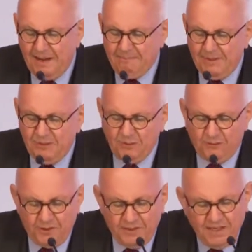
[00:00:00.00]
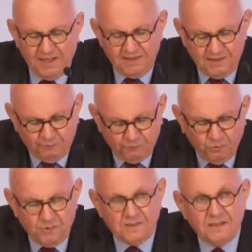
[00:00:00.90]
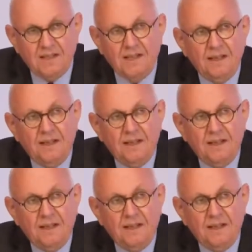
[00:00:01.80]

Abbildung von diffusen